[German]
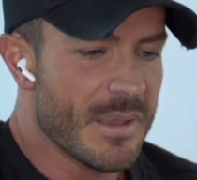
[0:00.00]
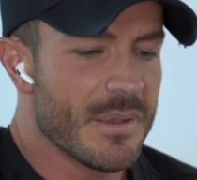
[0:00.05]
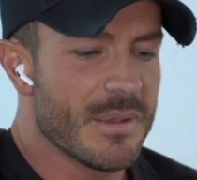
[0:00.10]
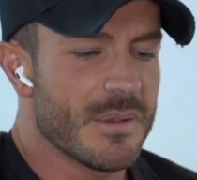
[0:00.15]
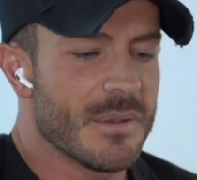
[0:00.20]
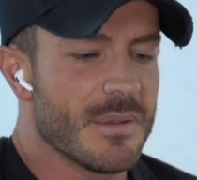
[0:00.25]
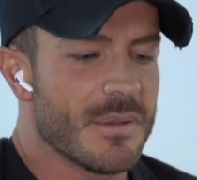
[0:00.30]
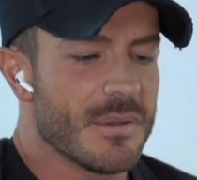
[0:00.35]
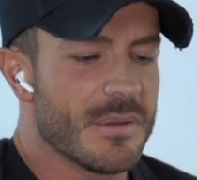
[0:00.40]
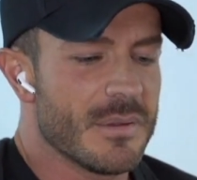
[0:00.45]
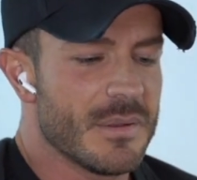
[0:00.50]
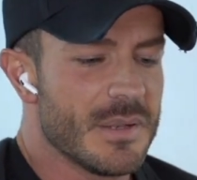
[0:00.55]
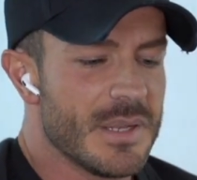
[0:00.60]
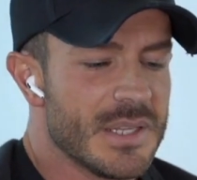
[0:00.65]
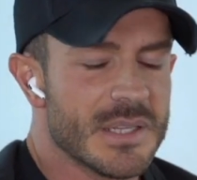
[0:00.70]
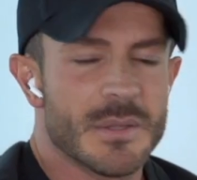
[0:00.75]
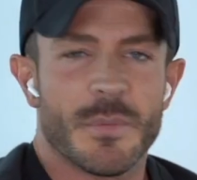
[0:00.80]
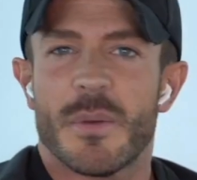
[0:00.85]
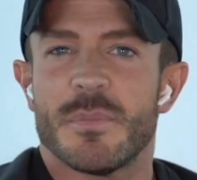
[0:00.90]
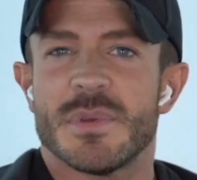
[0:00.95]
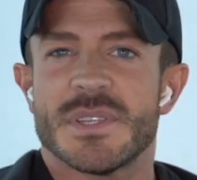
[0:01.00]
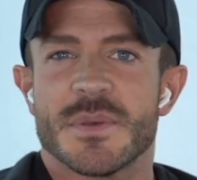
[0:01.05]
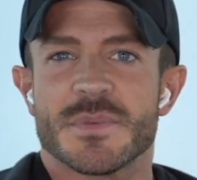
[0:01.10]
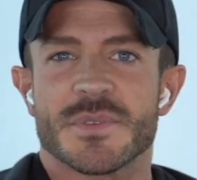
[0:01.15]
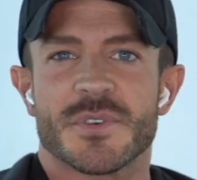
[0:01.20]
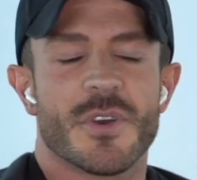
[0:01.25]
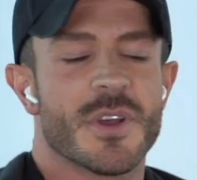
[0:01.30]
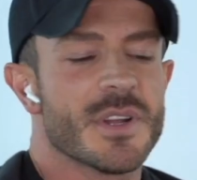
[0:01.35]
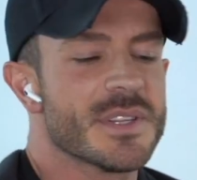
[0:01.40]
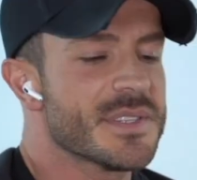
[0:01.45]
Äh, liegende beim
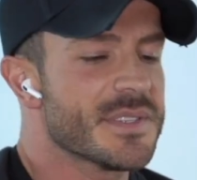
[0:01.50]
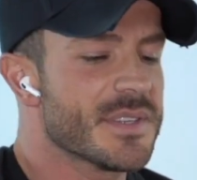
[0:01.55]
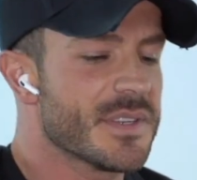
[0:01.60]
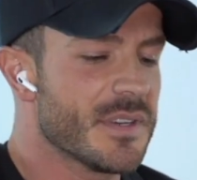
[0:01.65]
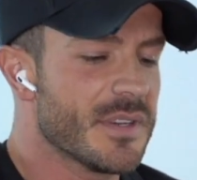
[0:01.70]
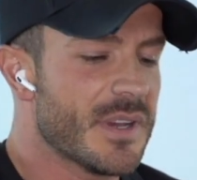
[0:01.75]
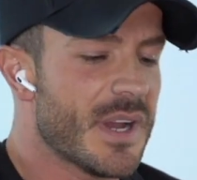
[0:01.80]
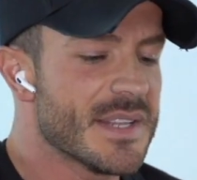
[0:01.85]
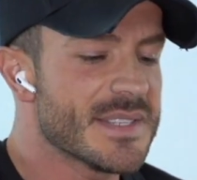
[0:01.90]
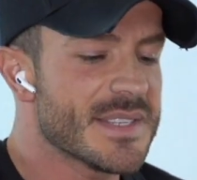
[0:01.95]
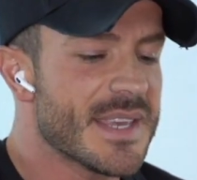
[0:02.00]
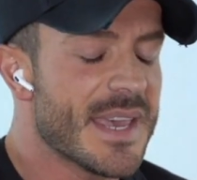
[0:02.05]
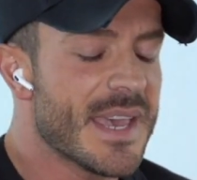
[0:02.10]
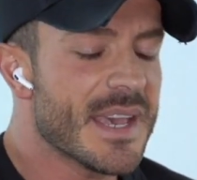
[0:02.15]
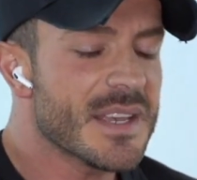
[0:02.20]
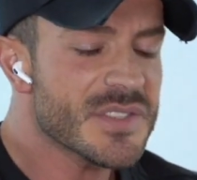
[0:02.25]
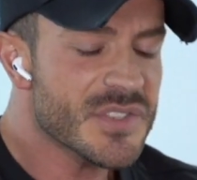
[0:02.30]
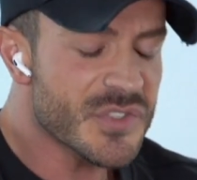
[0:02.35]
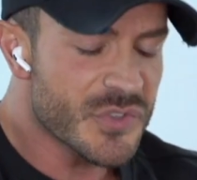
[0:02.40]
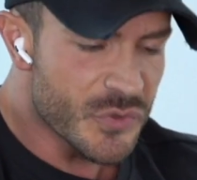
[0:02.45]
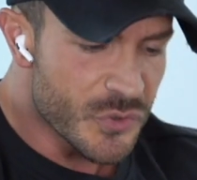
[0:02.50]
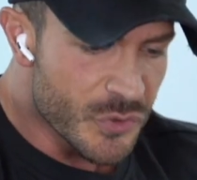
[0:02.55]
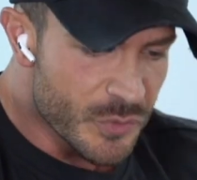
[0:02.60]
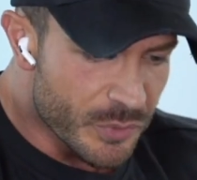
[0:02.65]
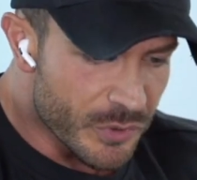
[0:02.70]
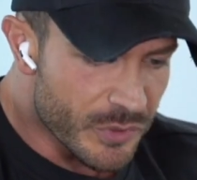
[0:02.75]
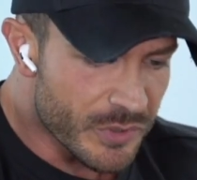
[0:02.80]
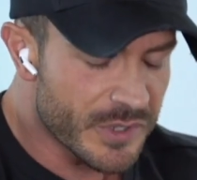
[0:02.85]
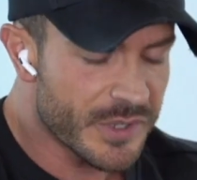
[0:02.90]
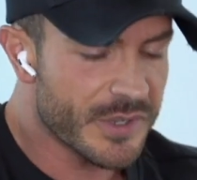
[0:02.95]
Bizeps Curls äh, als erste
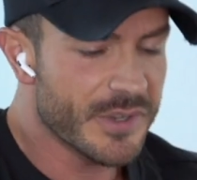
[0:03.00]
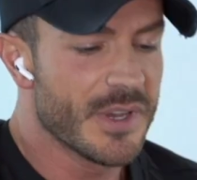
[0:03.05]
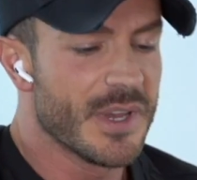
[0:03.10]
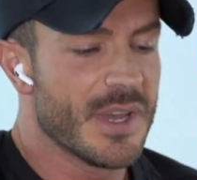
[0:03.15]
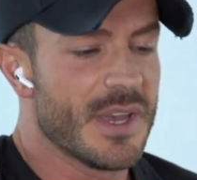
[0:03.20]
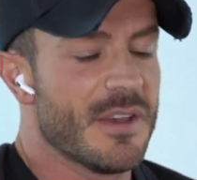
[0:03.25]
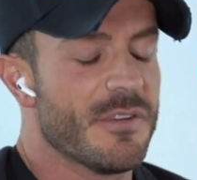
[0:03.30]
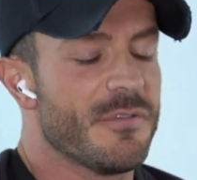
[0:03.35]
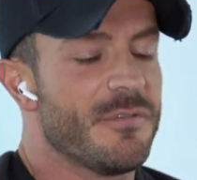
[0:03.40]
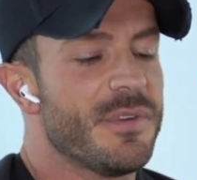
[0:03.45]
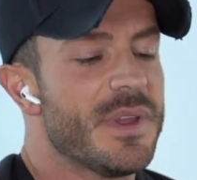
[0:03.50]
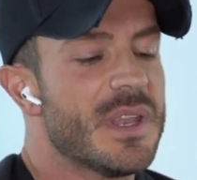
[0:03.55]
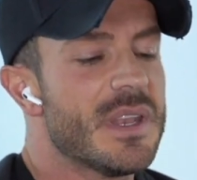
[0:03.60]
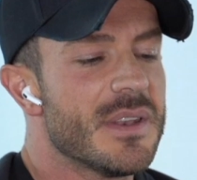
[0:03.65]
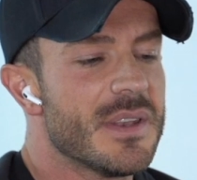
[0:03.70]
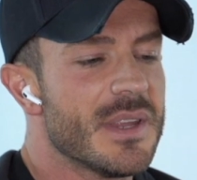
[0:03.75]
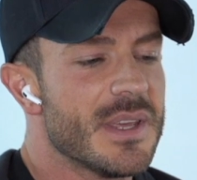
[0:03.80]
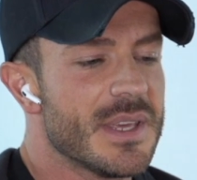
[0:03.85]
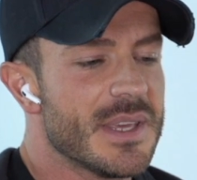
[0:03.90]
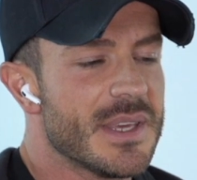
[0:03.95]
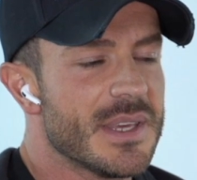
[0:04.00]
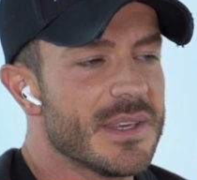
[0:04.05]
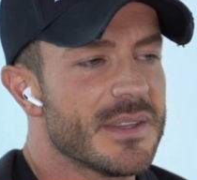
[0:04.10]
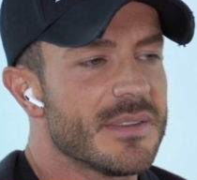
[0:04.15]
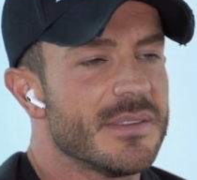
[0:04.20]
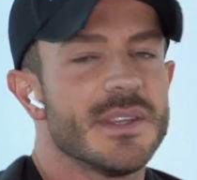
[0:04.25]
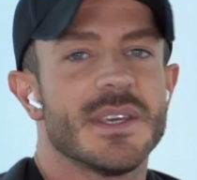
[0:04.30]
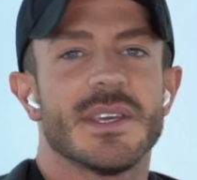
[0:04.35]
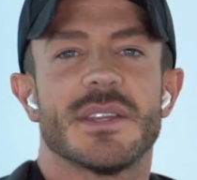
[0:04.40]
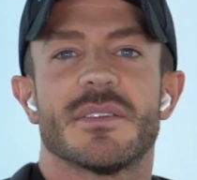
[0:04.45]
Übung finde
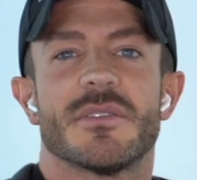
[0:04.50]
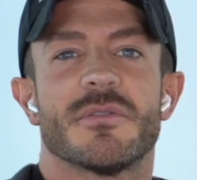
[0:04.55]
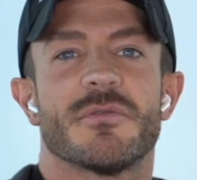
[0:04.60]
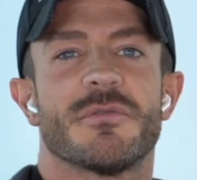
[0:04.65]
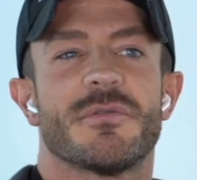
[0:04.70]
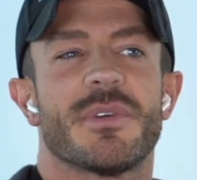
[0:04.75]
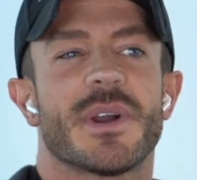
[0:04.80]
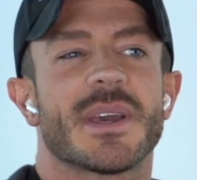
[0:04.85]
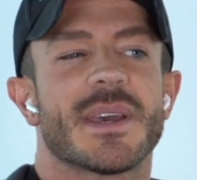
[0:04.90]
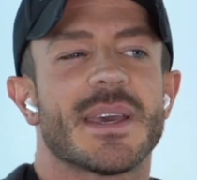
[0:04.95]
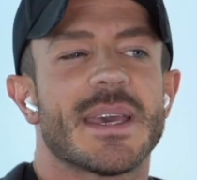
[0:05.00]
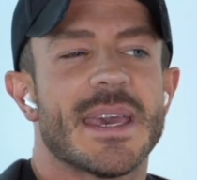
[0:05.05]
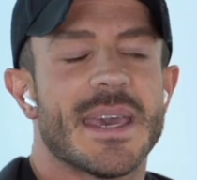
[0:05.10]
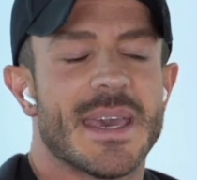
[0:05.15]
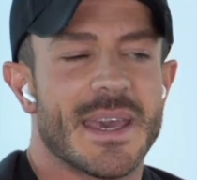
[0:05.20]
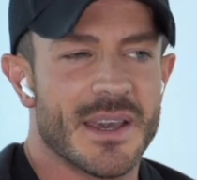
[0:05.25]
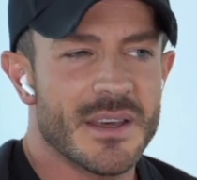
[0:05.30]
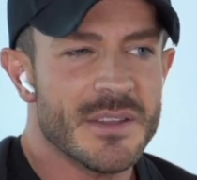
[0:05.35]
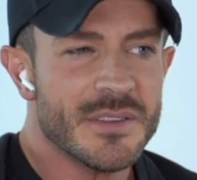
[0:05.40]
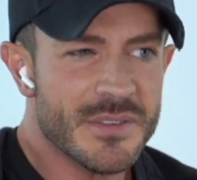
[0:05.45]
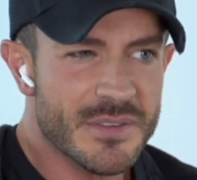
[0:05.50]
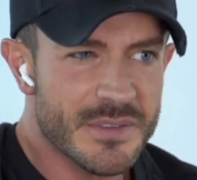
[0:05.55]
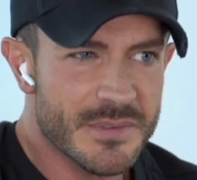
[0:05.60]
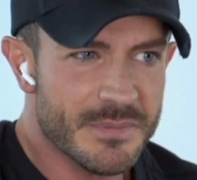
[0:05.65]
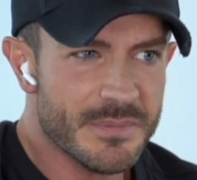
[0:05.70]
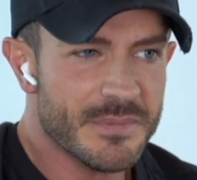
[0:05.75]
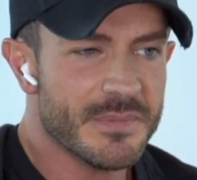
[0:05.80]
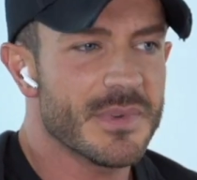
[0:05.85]
ich nicht verkehrt.